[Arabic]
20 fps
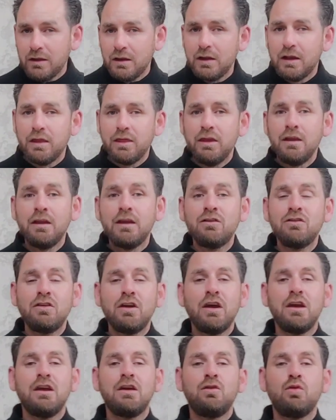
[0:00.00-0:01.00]
الذين
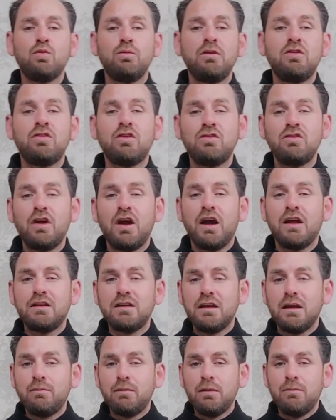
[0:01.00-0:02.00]
شهدوا بشجاعة
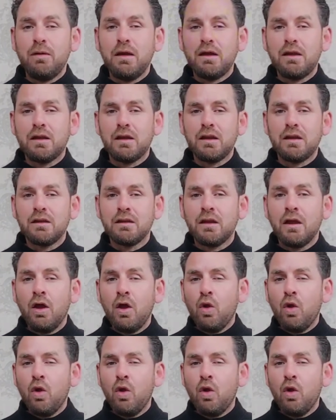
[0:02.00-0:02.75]
أبي بكر